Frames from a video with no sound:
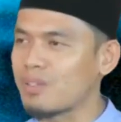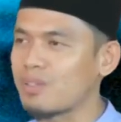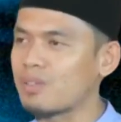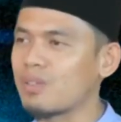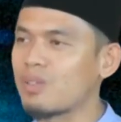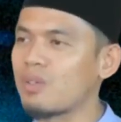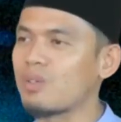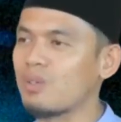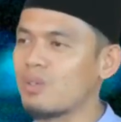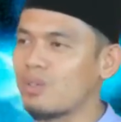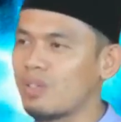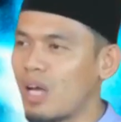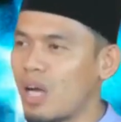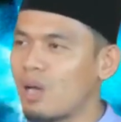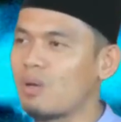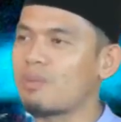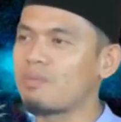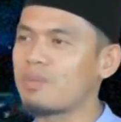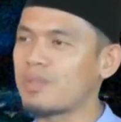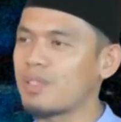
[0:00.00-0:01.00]
harus tanggung
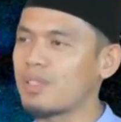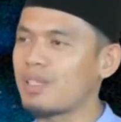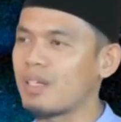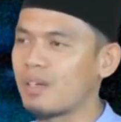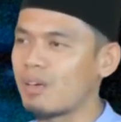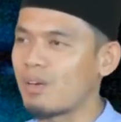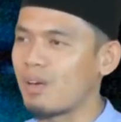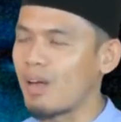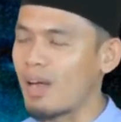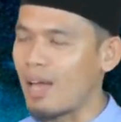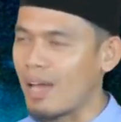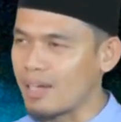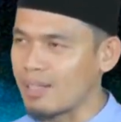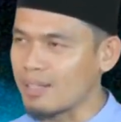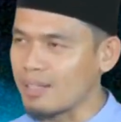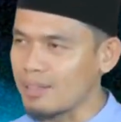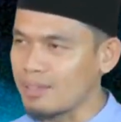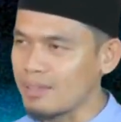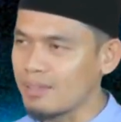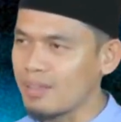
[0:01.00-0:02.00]
jawab secara
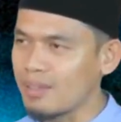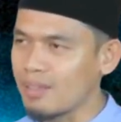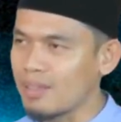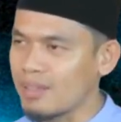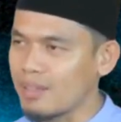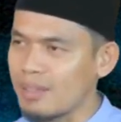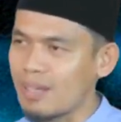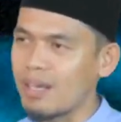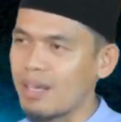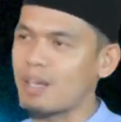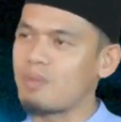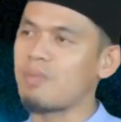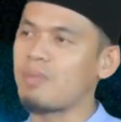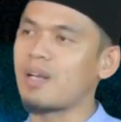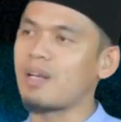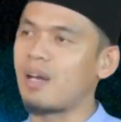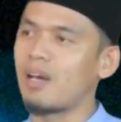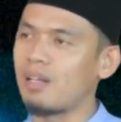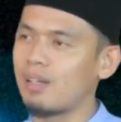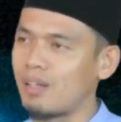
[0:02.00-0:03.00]
rohani di
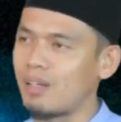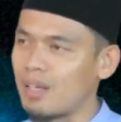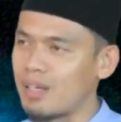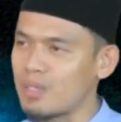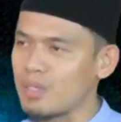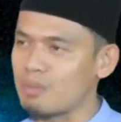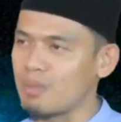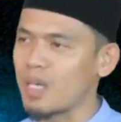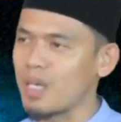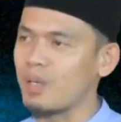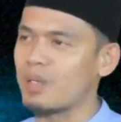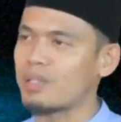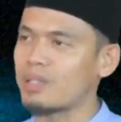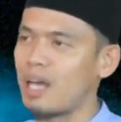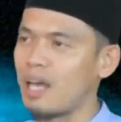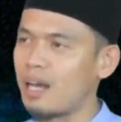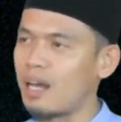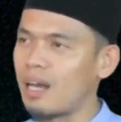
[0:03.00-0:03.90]
hadapan Allah Subhanahu wa